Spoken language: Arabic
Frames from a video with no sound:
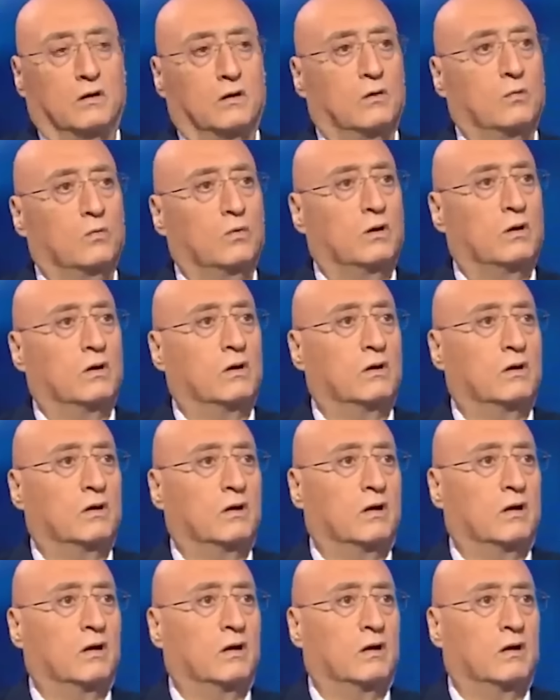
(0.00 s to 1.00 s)
هو
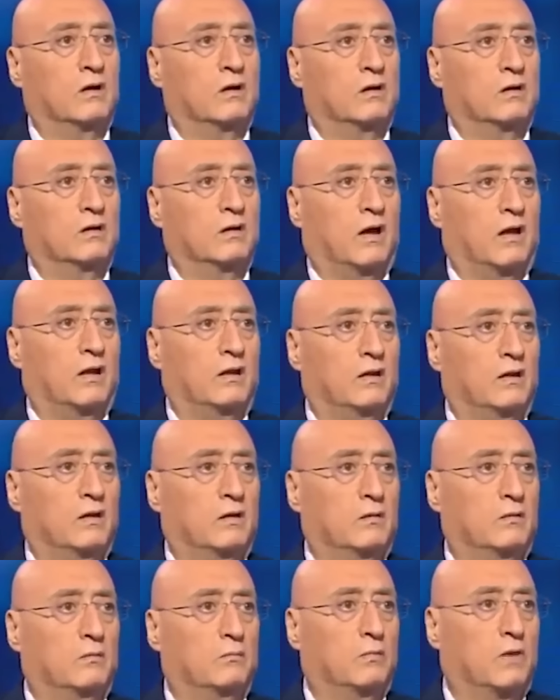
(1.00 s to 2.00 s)
آه،
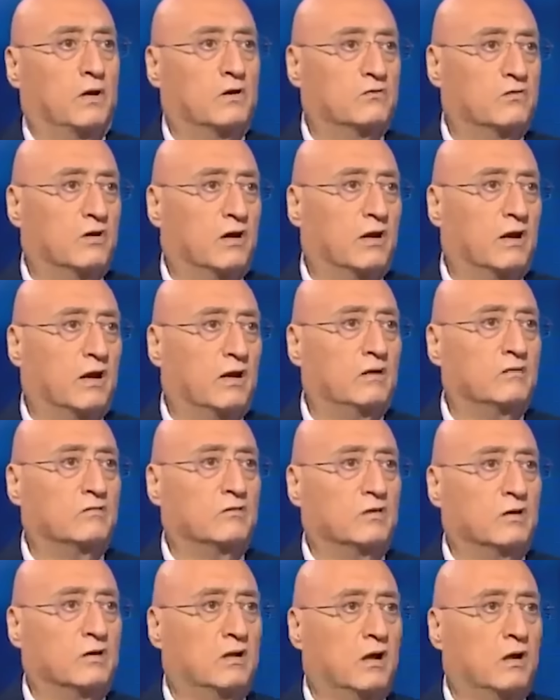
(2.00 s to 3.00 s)
يعني مرجع
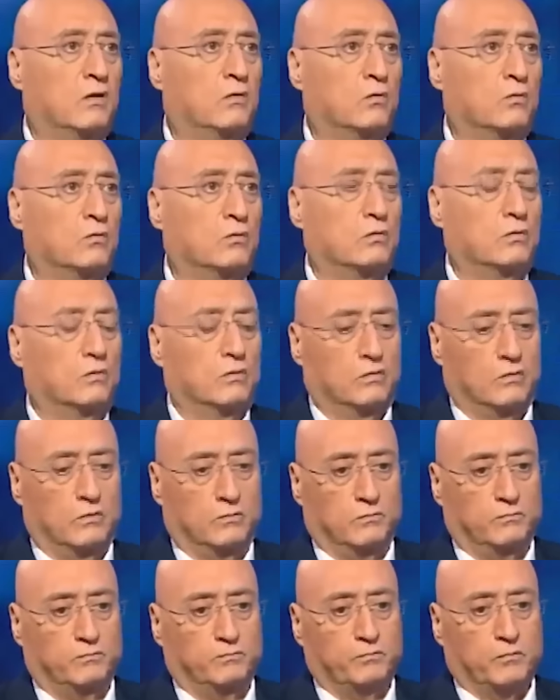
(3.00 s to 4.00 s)
رئيسي لهم
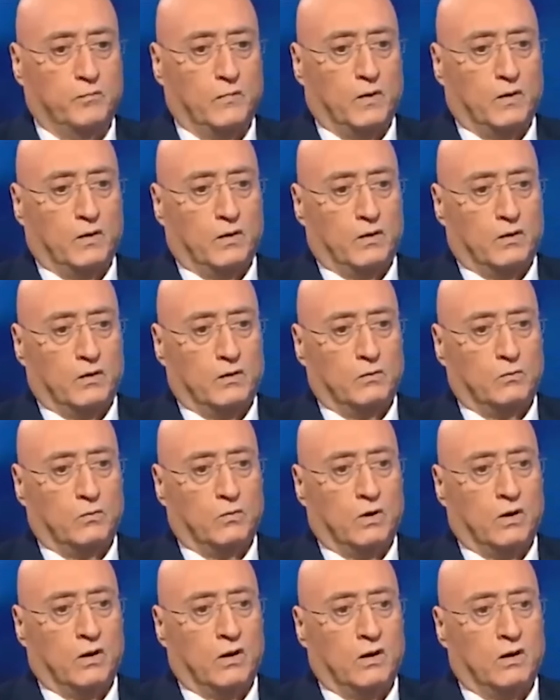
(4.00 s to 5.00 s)

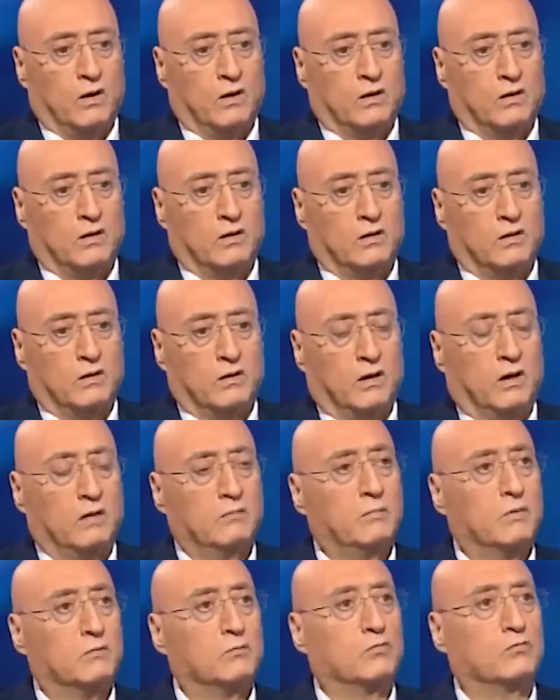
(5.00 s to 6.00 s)

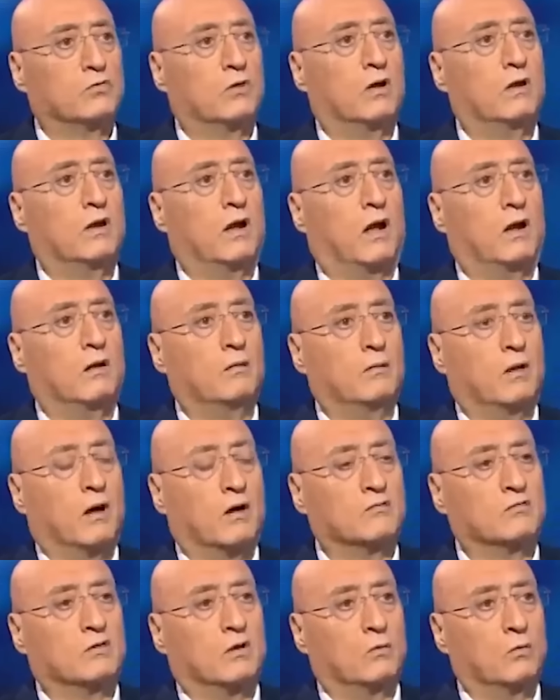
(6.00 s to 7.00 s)
وعندما تصالي على
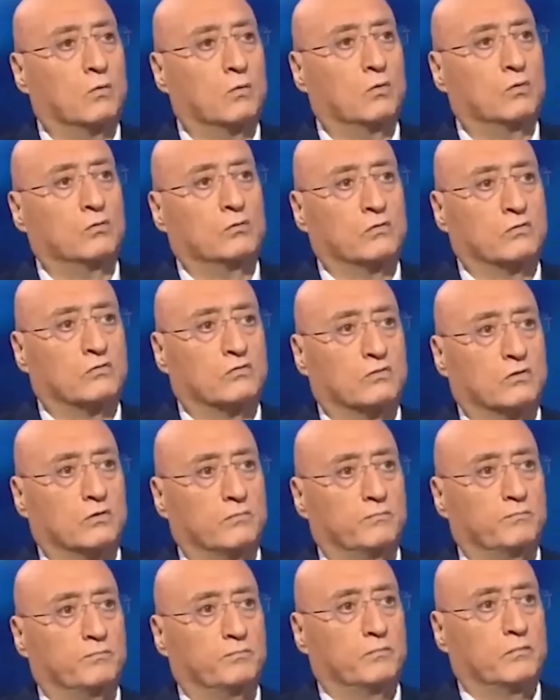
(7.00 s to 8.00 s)
الأقصى والقدس
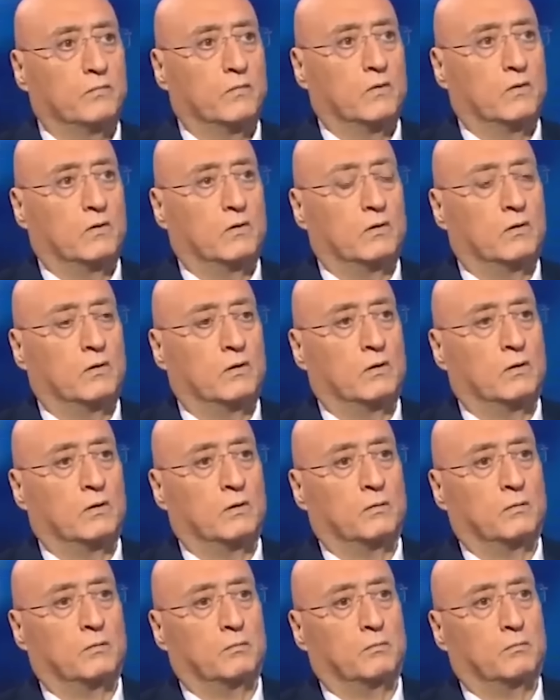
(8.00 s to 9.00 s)

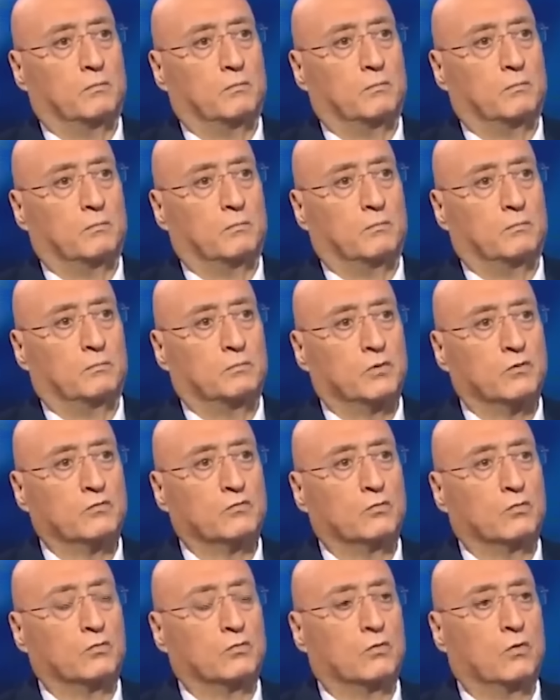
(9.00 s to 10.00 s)
آه،
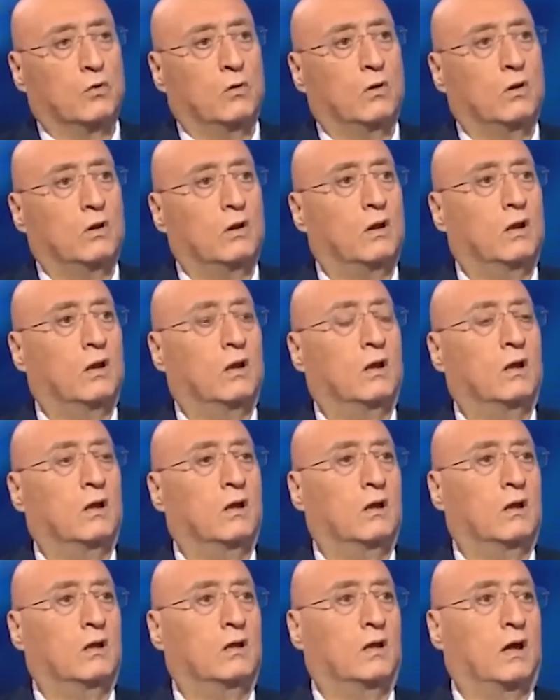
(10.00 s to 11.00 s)
بتسقط كل
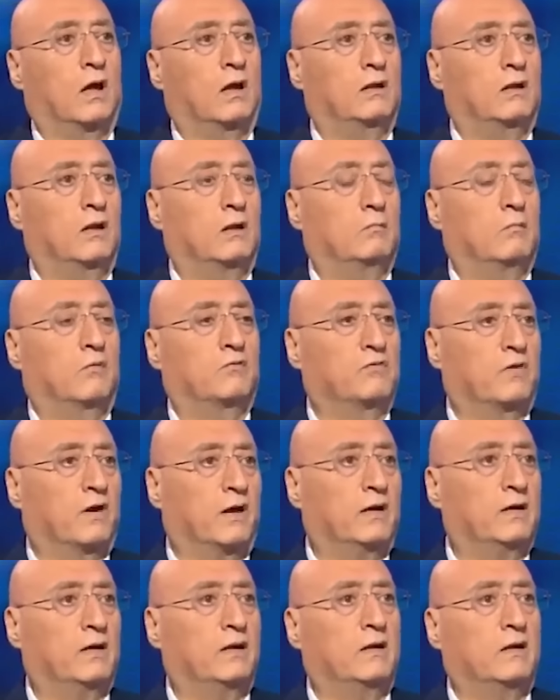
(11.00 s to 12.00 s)
يعني
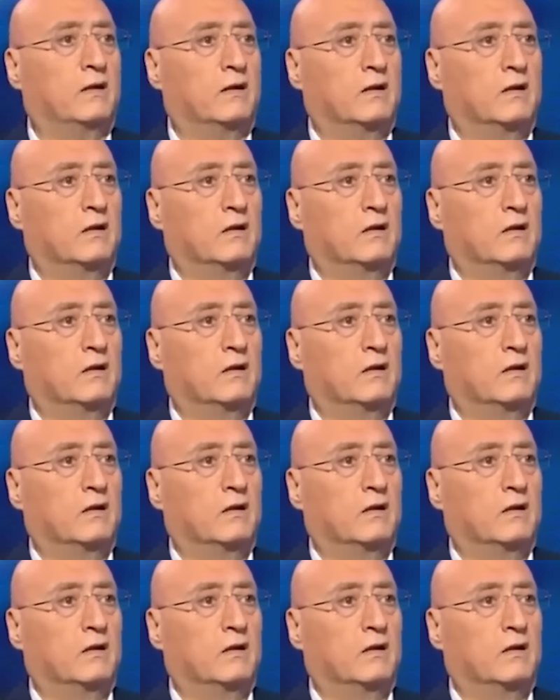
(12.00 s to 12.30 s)
المفاعيل